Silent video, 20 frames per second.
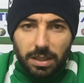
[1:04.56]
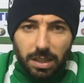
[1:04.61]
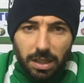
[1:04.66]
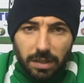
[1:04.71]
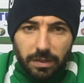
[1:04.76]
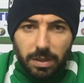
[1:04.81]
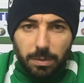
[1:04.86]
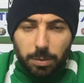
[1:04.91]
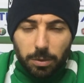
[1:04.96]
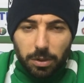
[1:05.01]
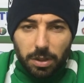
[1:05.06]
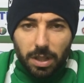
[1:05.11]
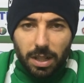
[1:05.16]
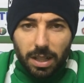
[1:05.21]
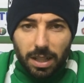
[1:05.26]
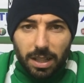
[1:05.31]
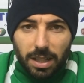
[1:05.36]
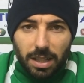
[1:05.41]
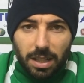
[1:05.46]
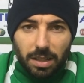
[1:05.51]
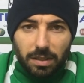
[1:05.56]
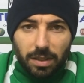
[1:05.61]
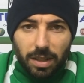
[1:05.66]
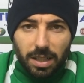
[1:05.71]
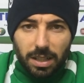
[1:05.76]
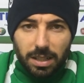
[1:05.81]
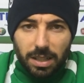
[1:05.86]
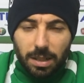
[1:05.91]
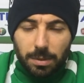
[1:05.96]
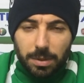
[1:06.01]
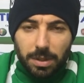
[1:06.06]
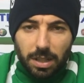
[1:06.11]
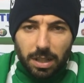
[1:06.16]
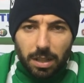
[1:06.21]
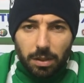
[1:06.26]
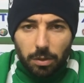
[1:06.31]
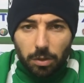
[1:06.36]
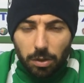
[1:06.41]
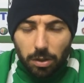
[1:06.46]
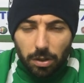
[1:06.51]
deve, potrà arrivare tramite il
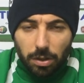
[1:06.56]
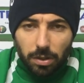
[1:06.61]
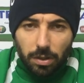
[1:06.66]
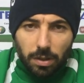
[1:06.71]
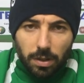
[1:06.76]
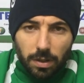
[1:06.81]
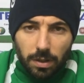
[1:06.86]
lavoro.